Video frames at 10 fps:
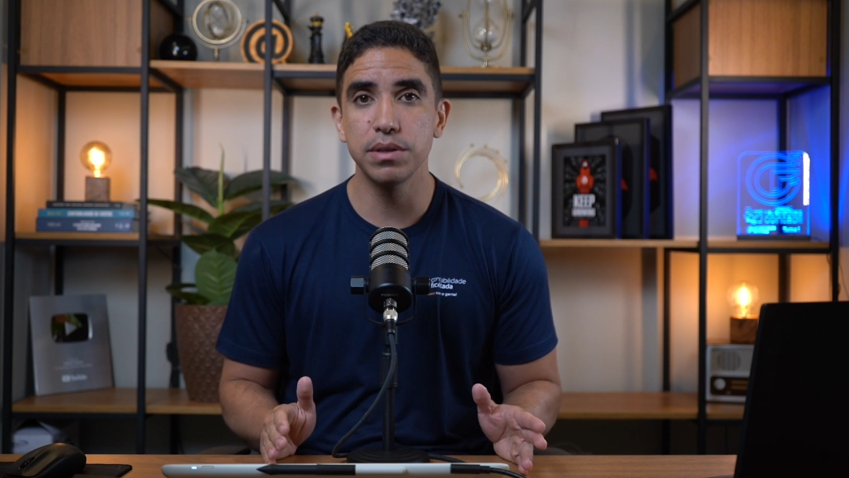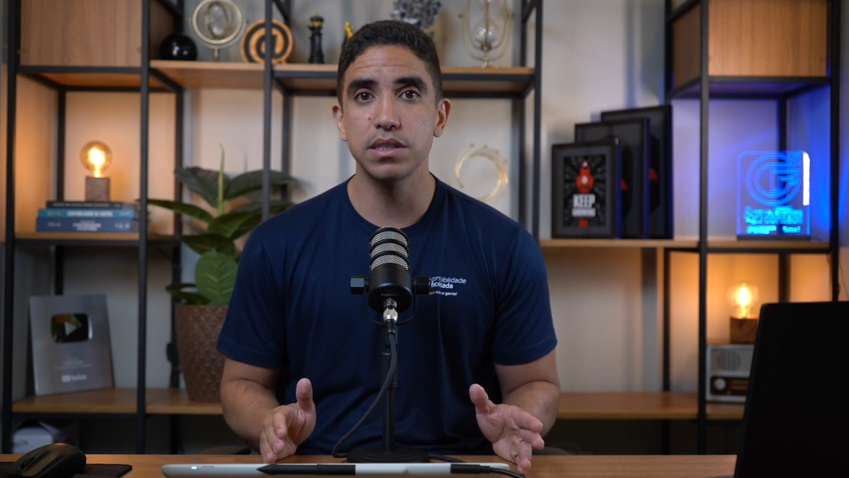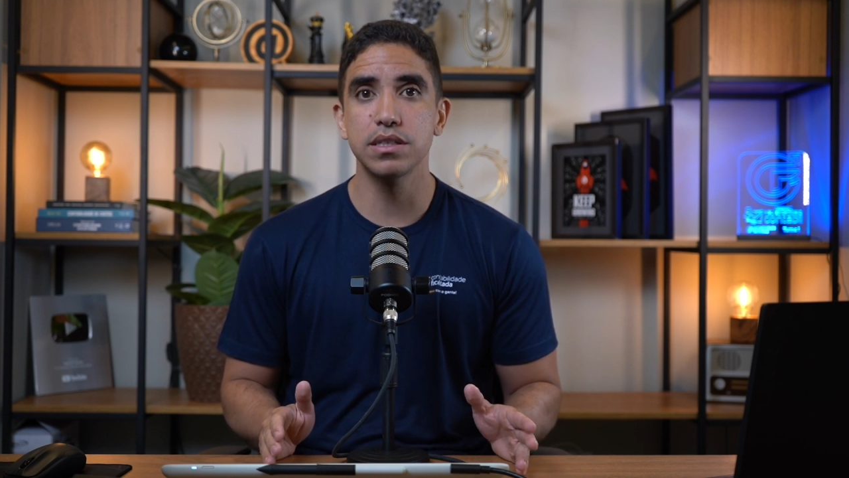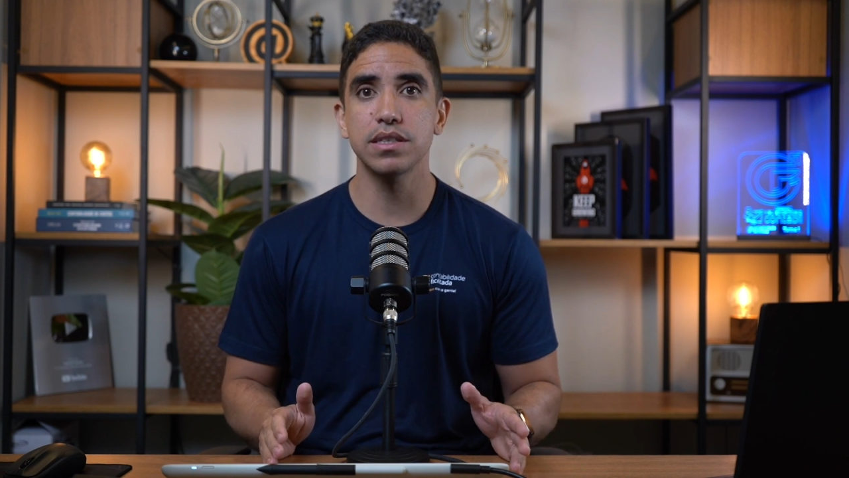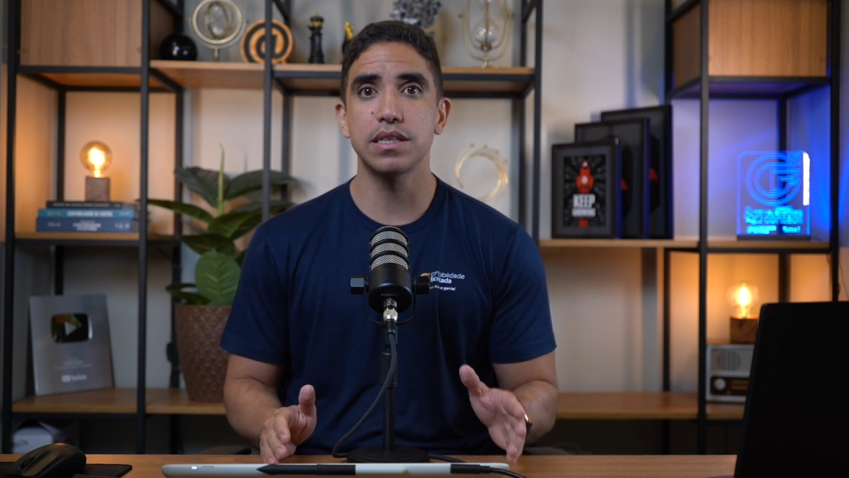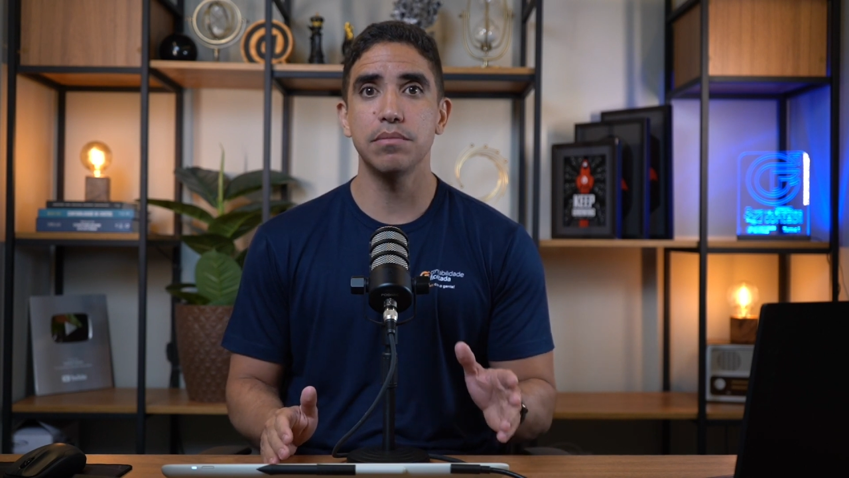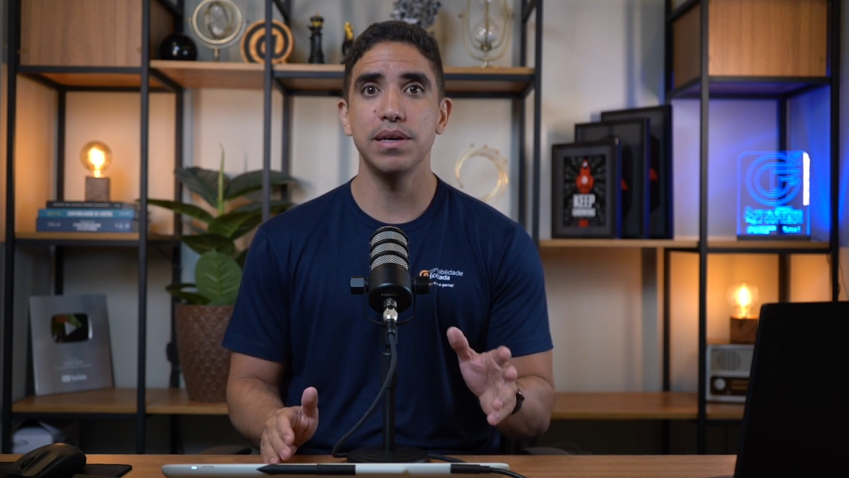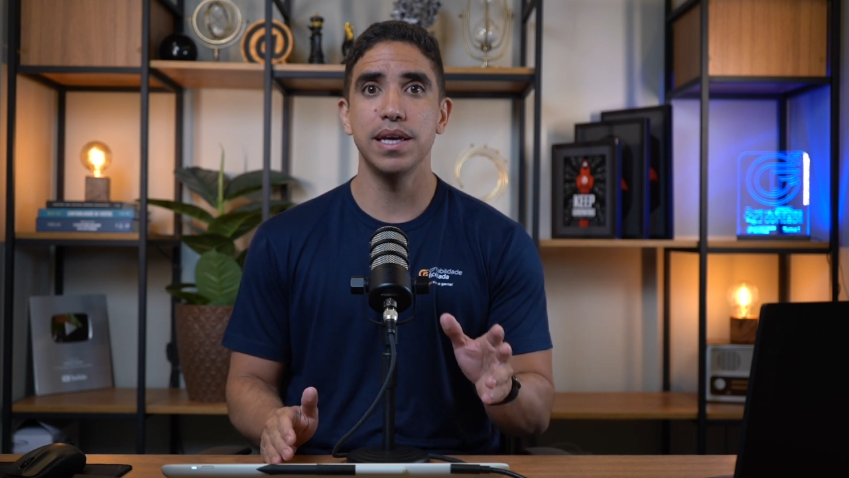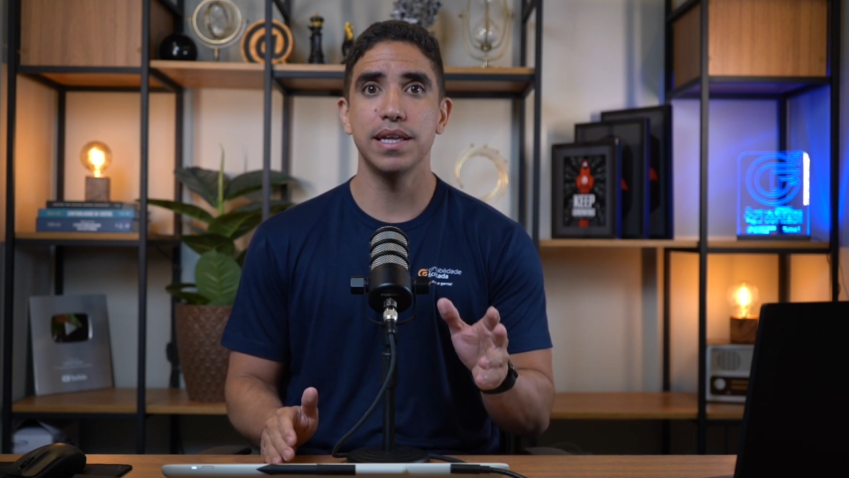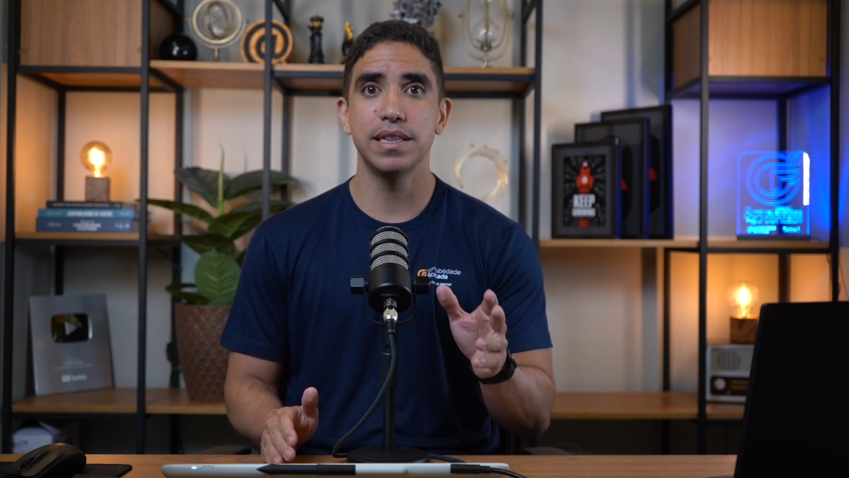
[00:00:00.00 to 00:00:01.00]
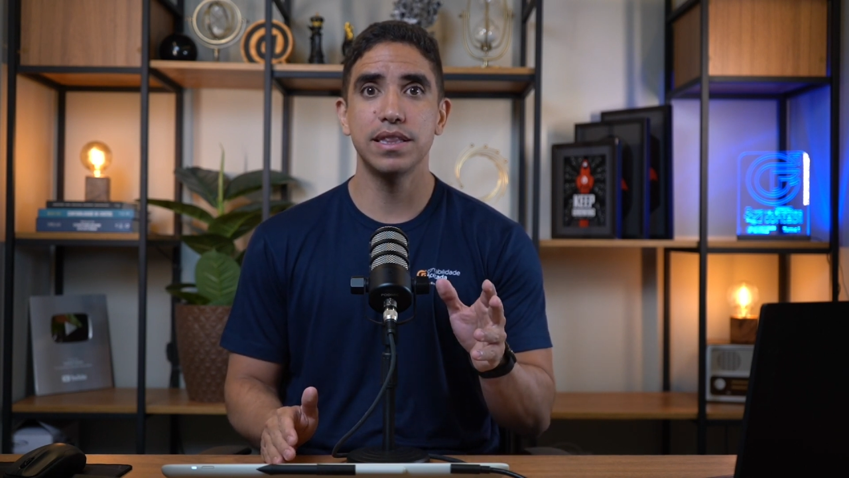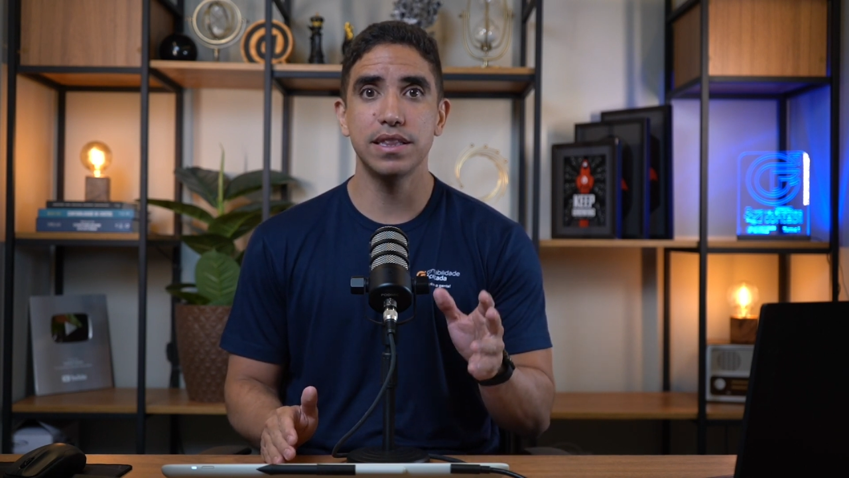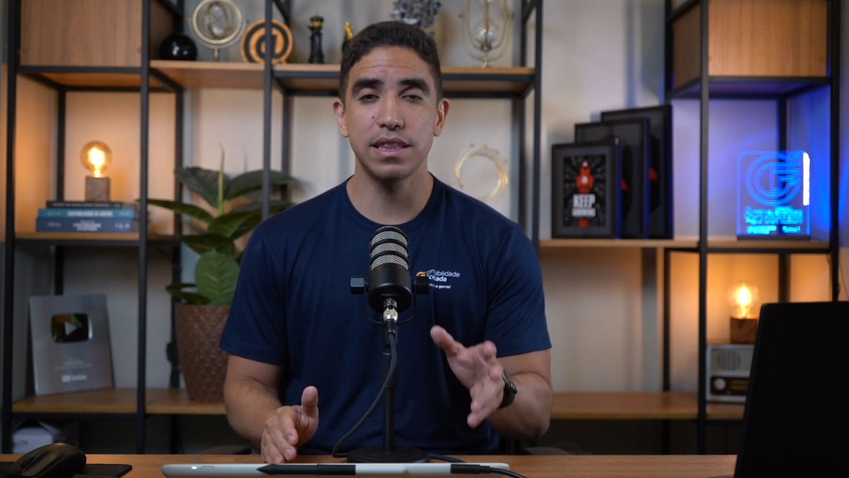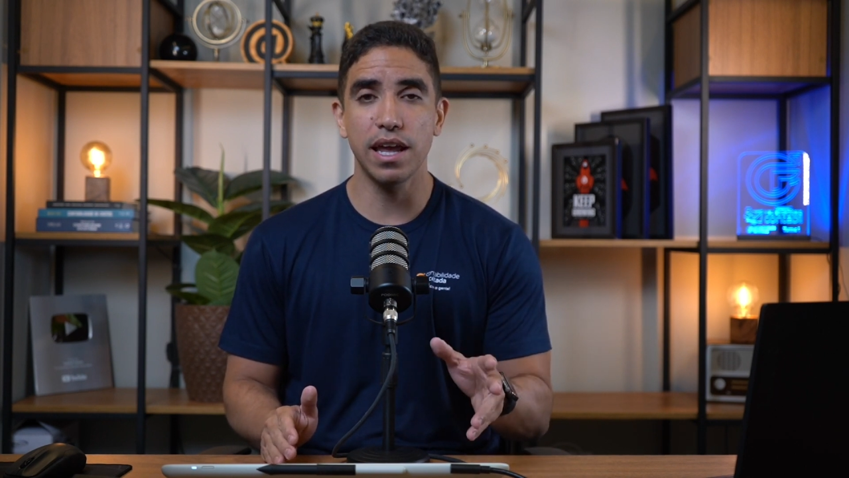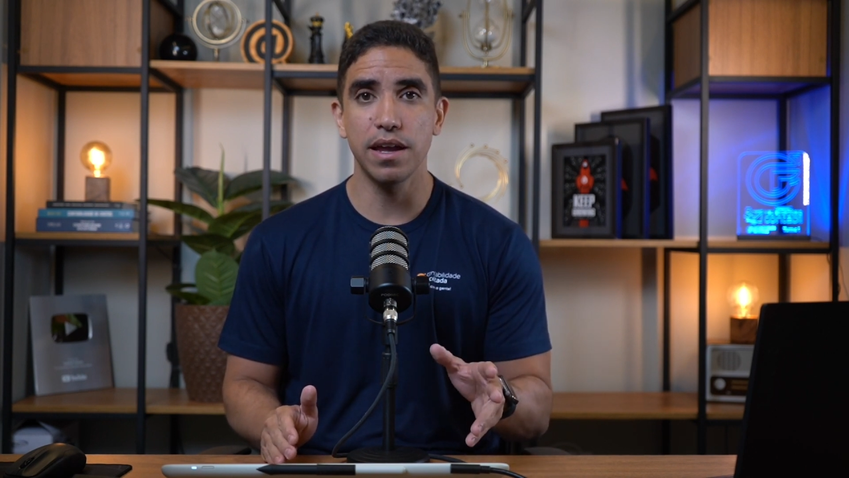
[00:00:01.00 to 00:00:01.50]
precisa saber?
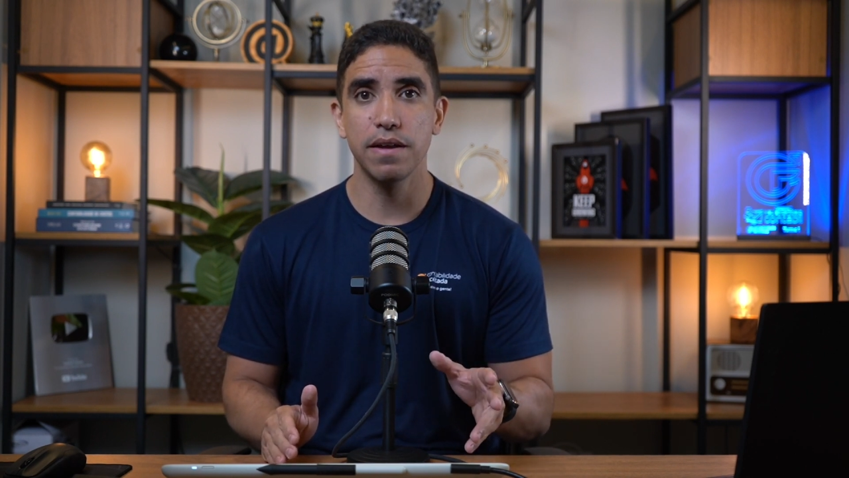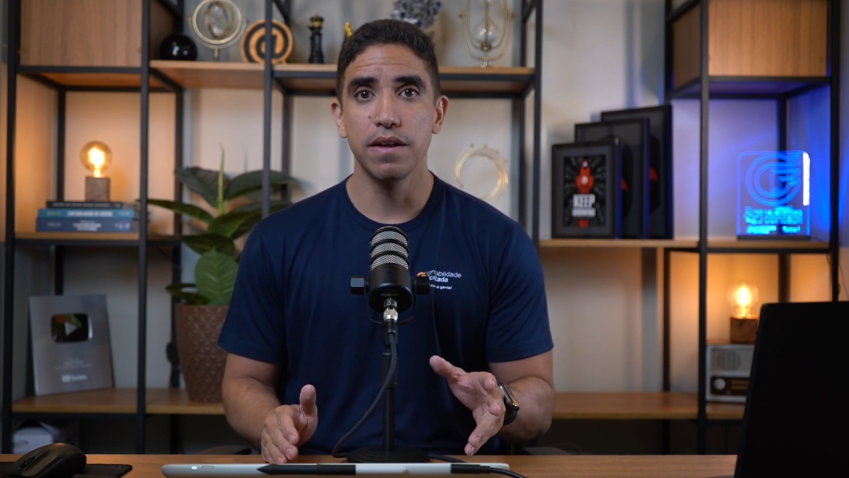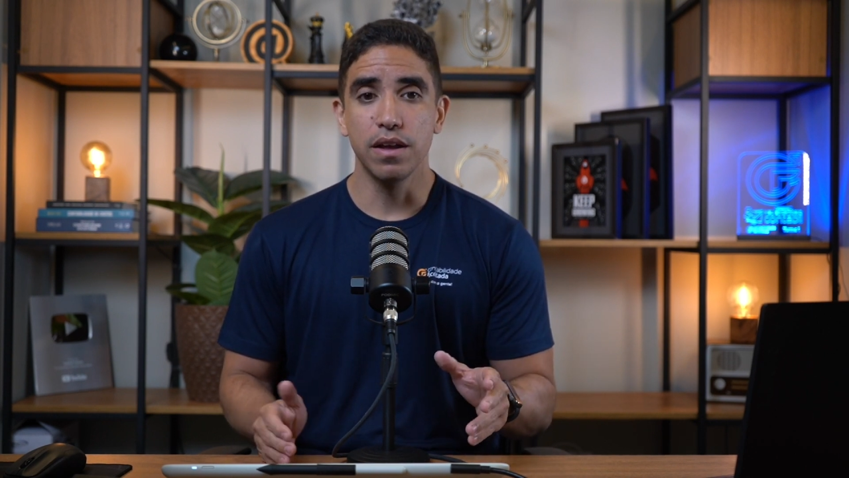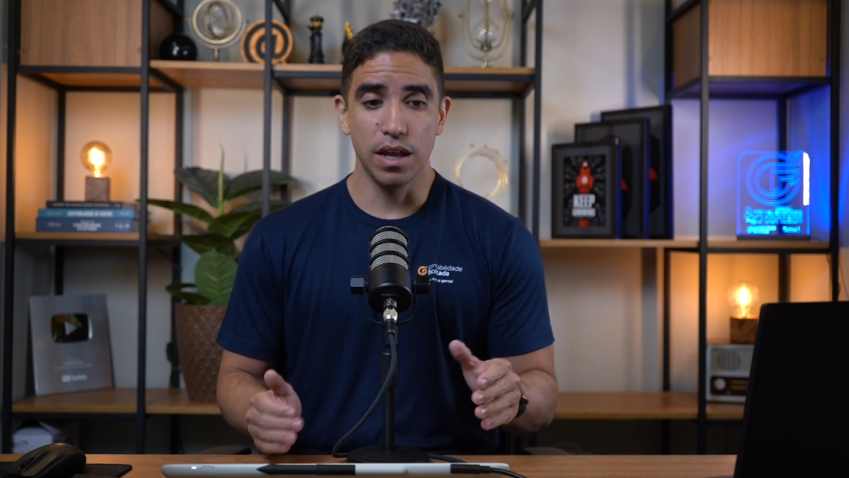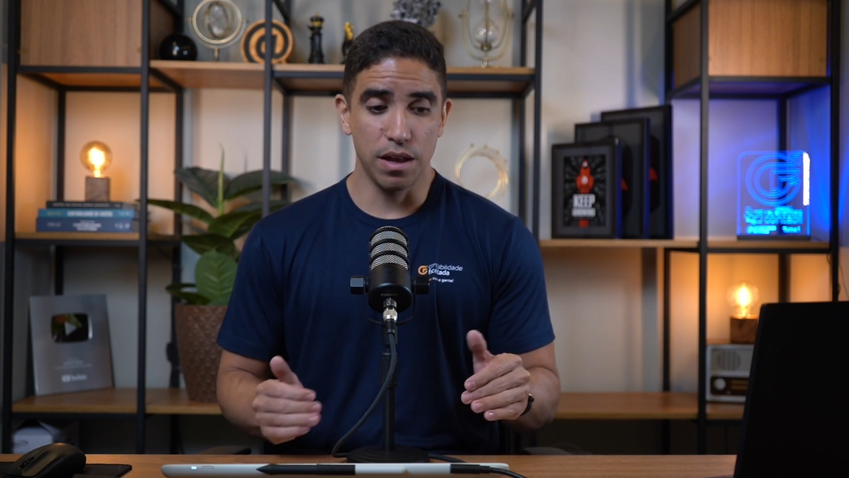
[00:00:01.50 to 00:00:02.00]
Tem.